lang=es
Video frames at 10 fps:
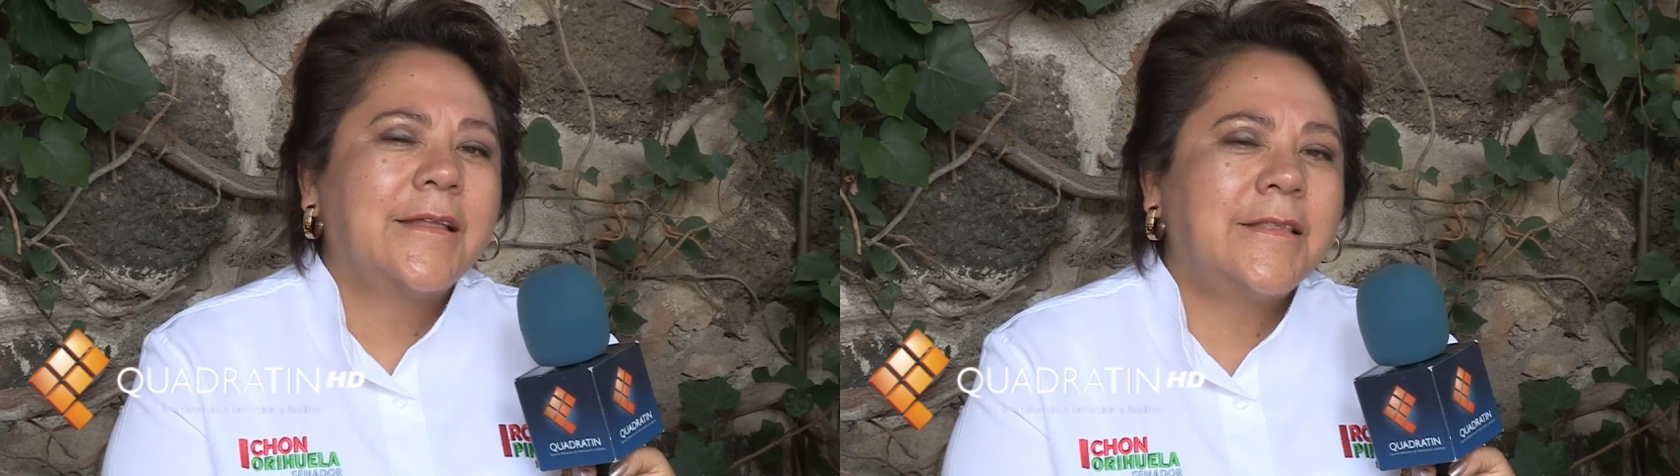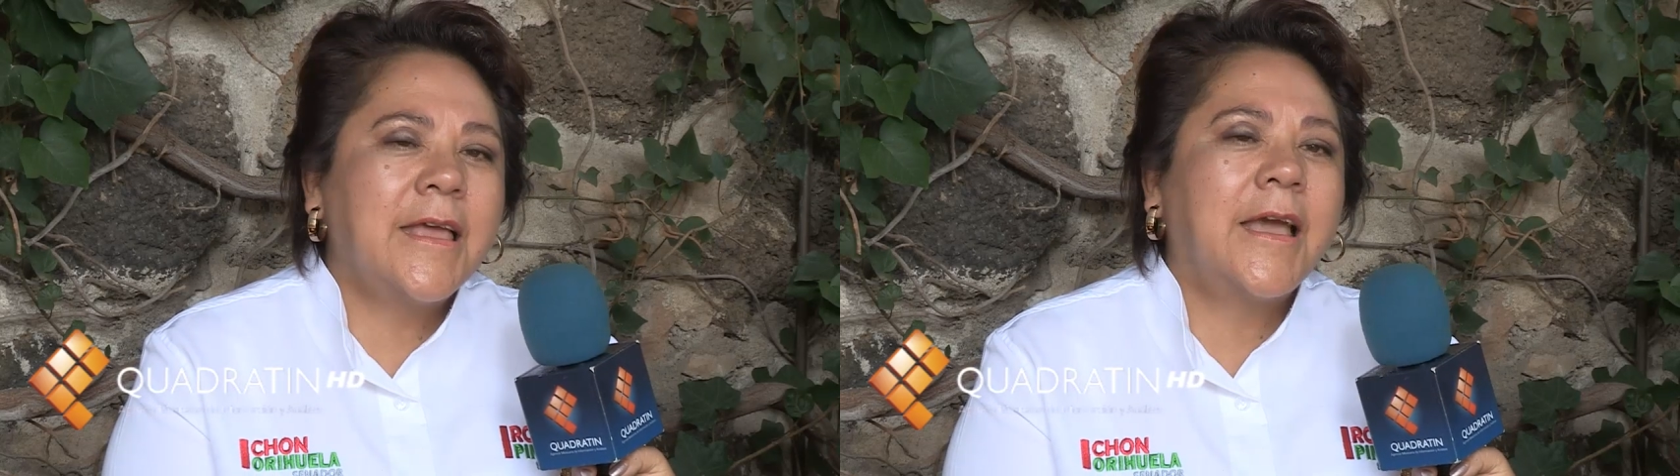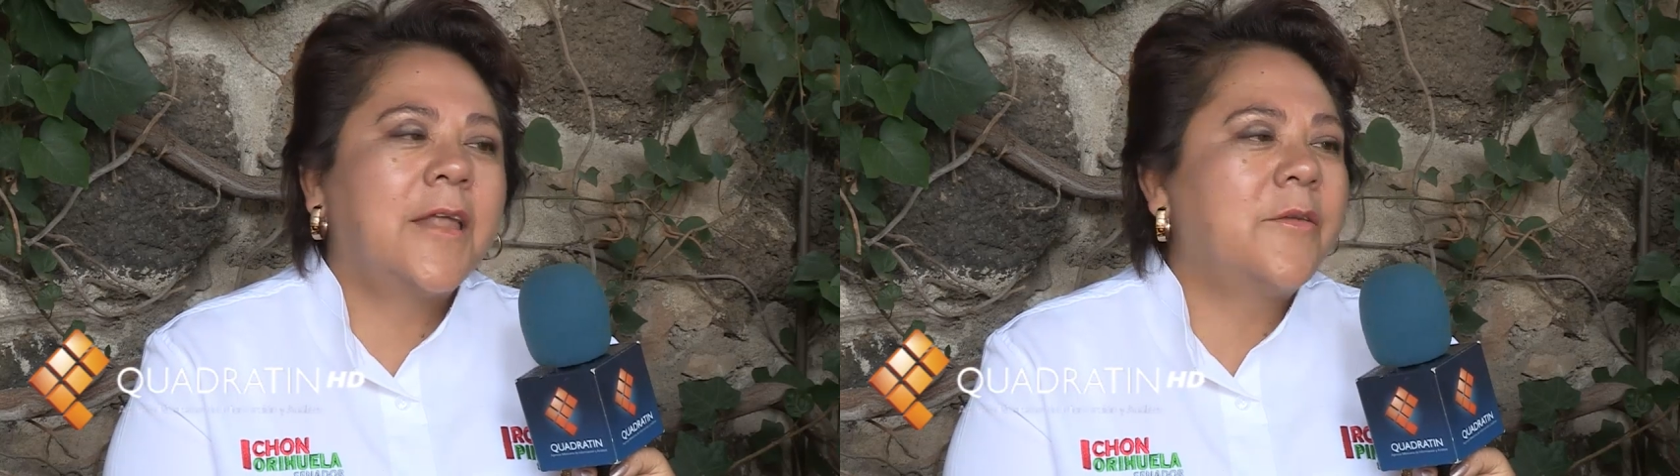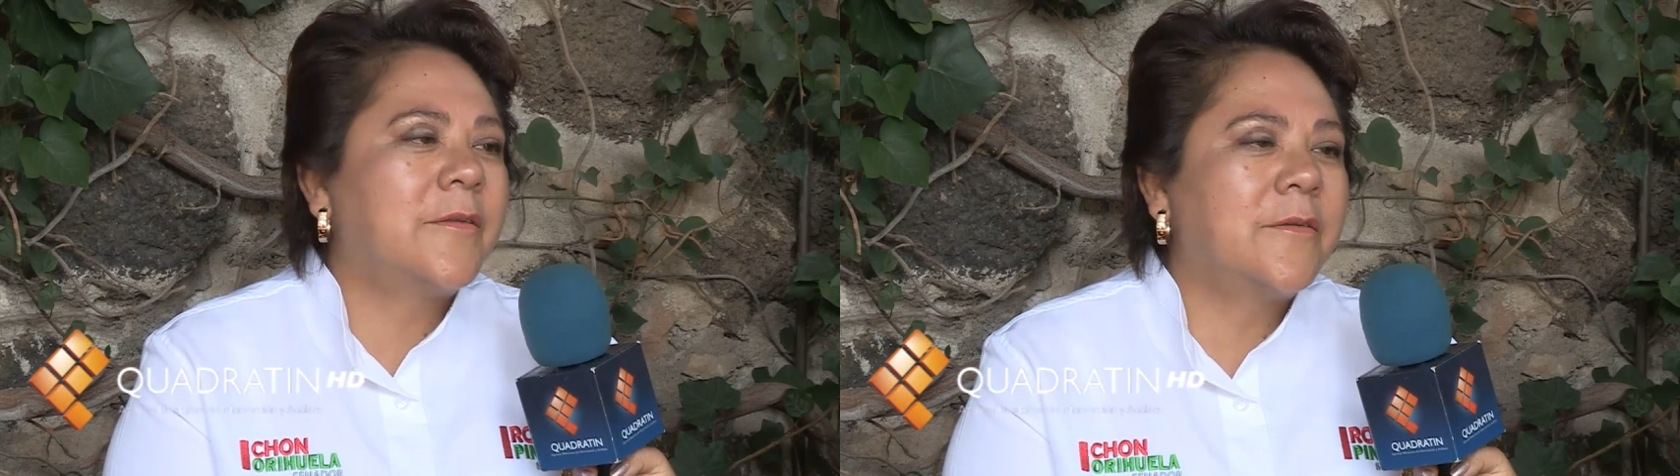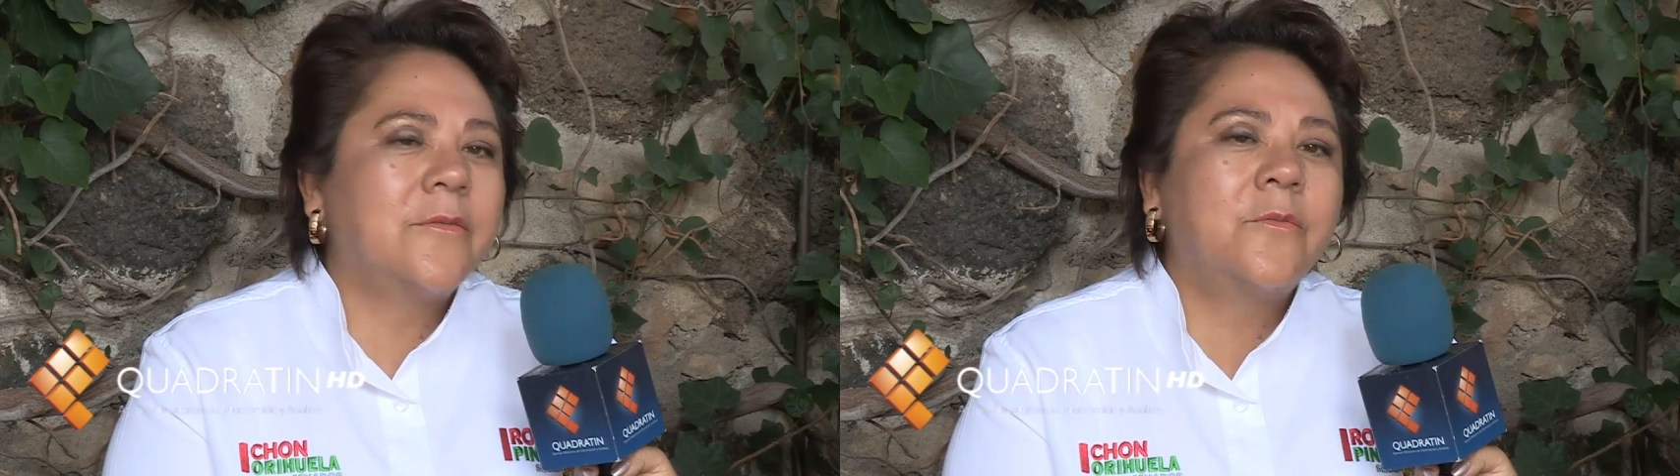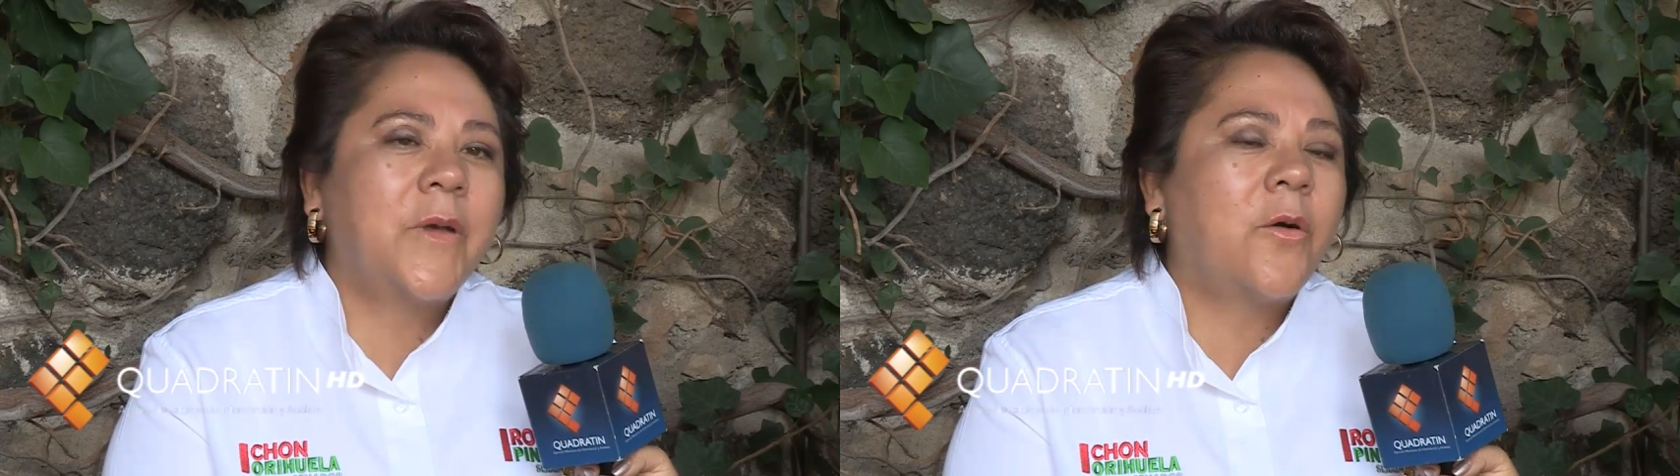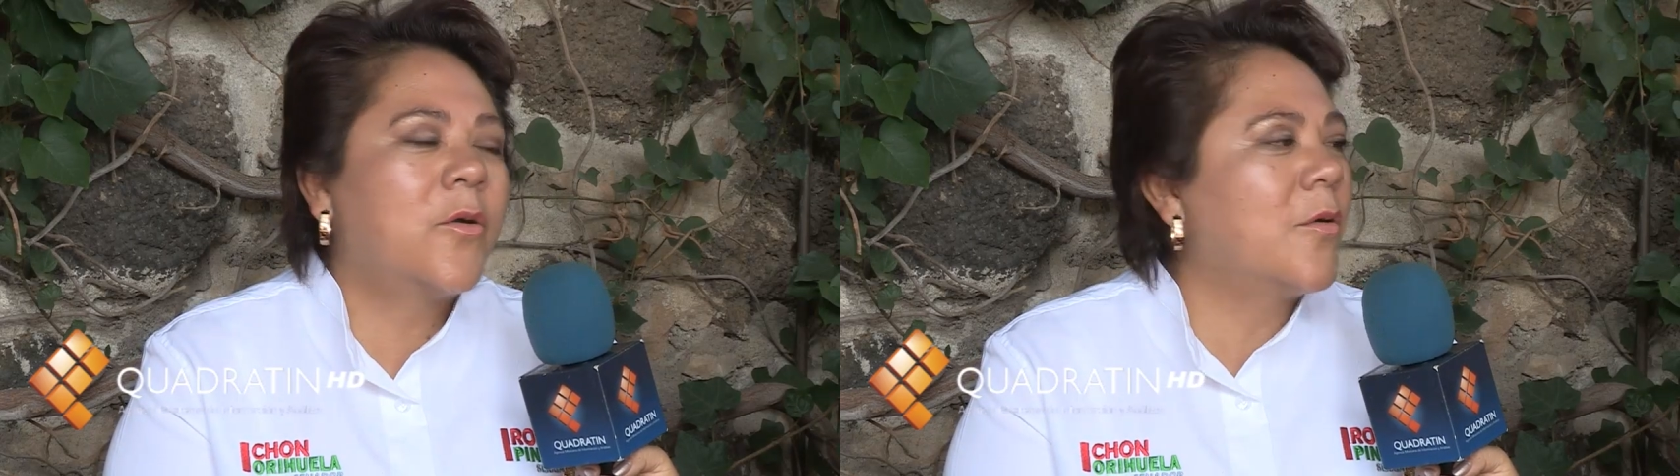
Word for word: tengan un mejor